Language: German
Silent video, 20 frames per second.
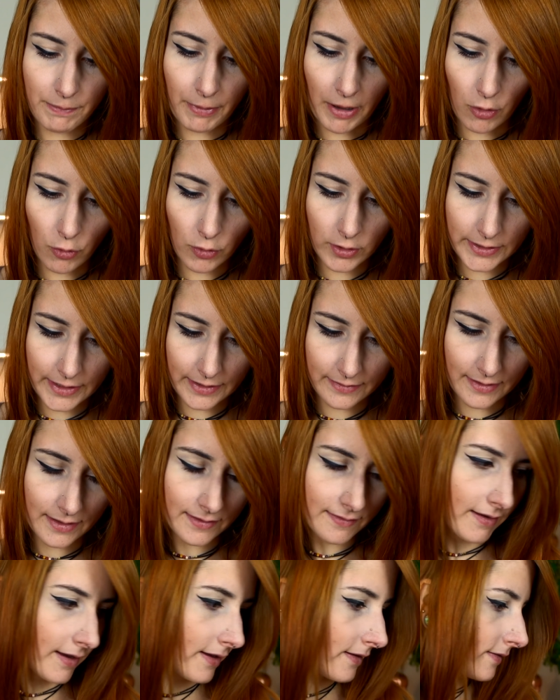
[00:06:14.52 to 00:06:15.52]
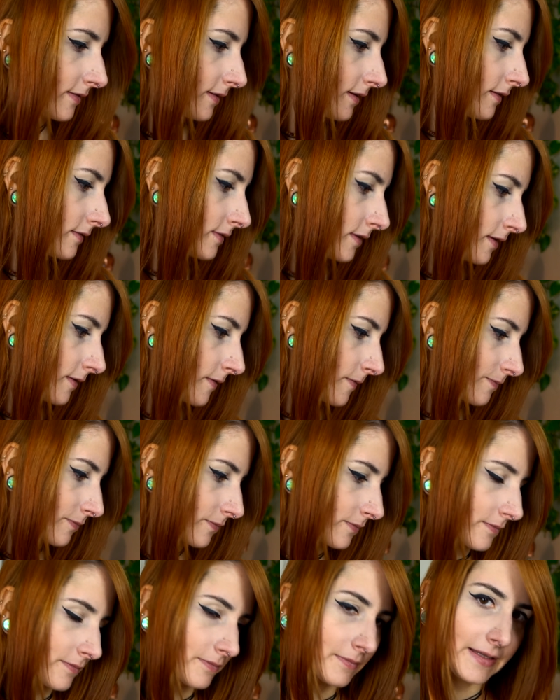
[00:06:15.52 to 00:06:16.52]
Wir brauchen jetzt als erstes
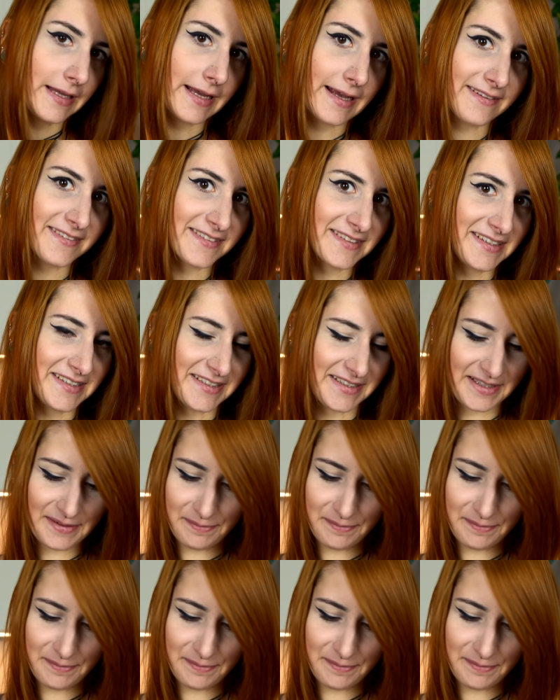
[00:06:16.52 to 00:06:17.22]
die restlichen